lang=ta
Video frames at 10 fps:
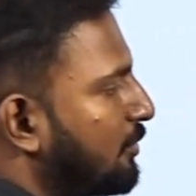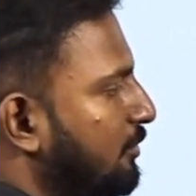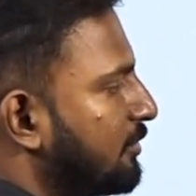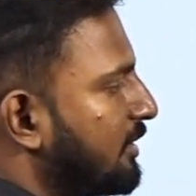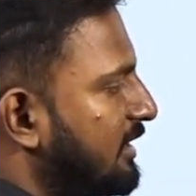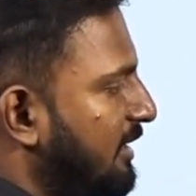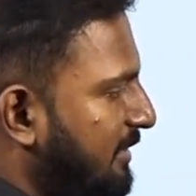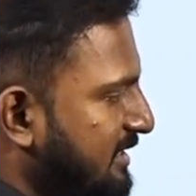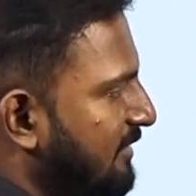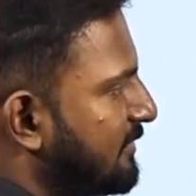இருக்கும் இது
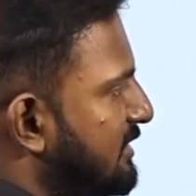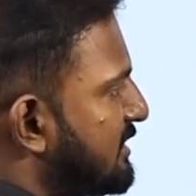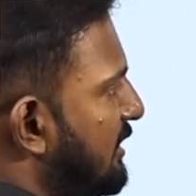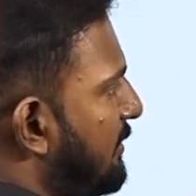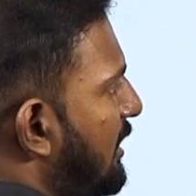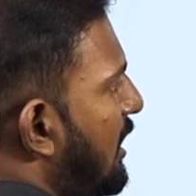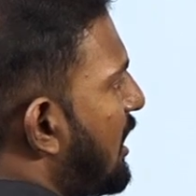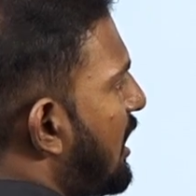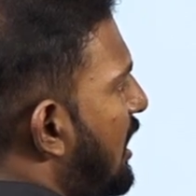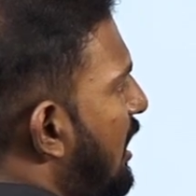எப்படி சார் வந்துச்சு அப்படின்னா
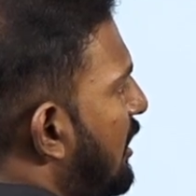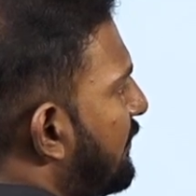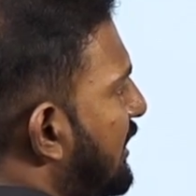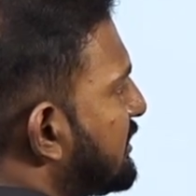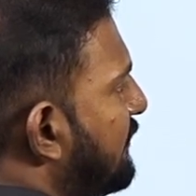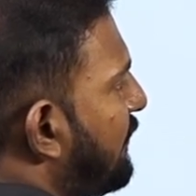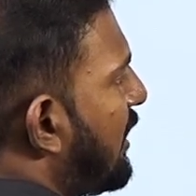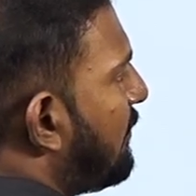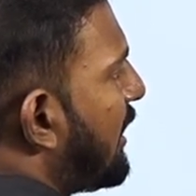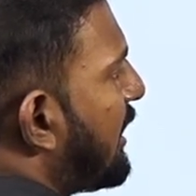ஆவரேஜுக்கு
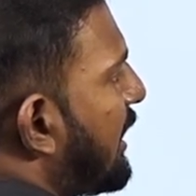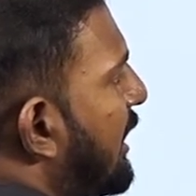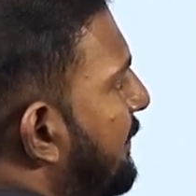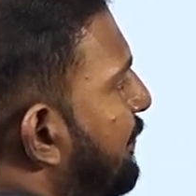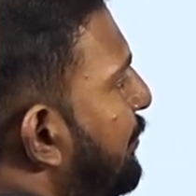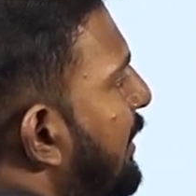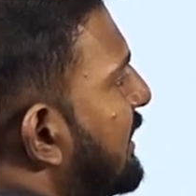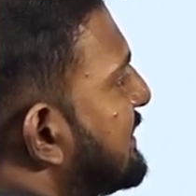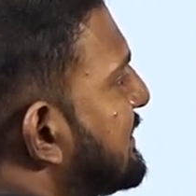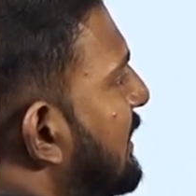ஃபார்மில் என்ன
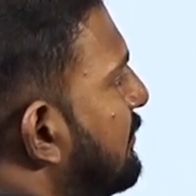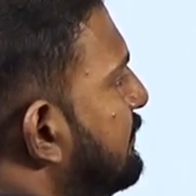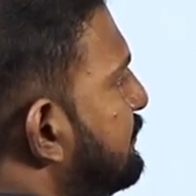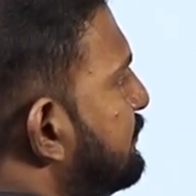சம்